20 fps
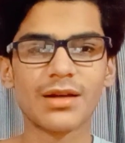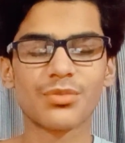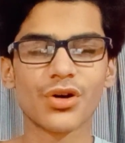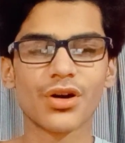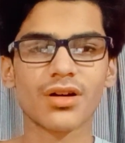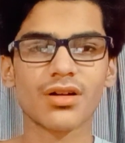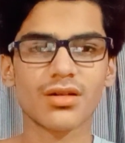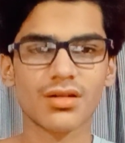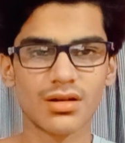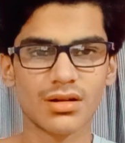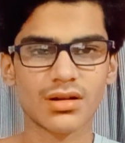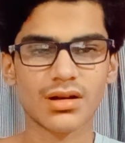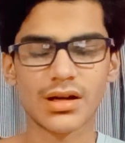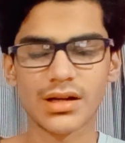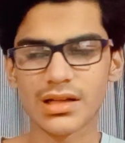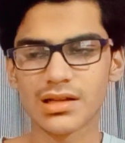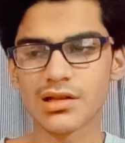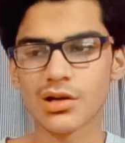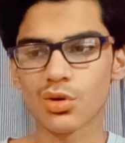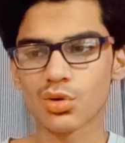खरीद रहे हो तो
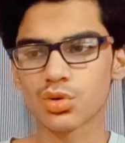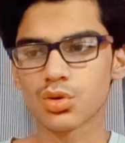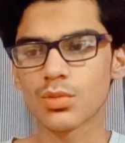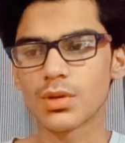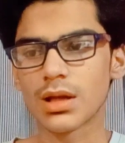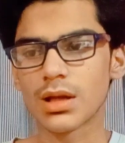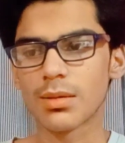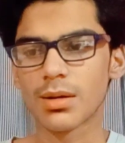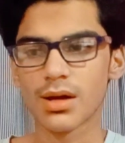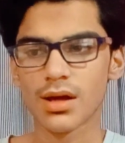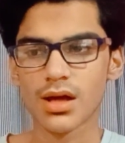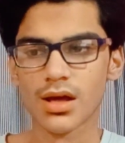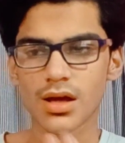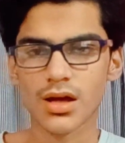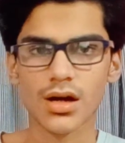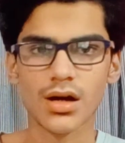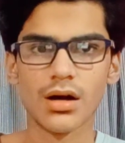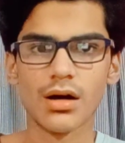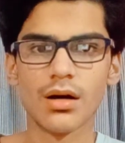मतलब